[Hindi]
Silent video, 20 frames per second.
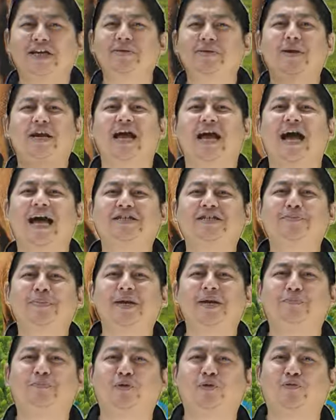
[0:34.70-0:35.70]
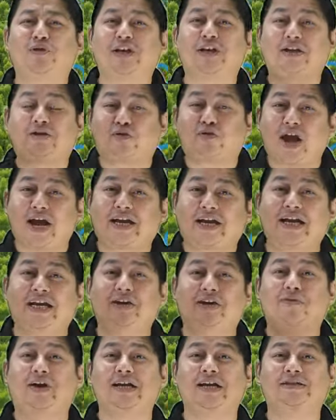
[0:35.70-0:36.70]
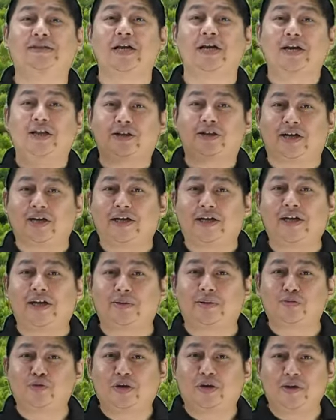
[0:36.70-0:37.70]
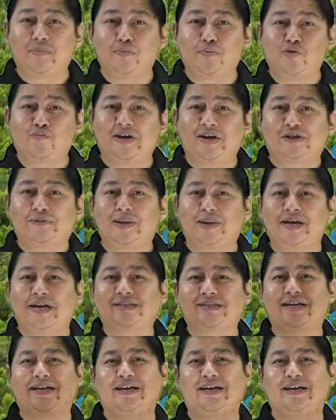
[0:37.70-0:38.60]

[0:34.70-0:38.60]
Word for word: animal has been put with a tracking device taki hum unki movements pe nazar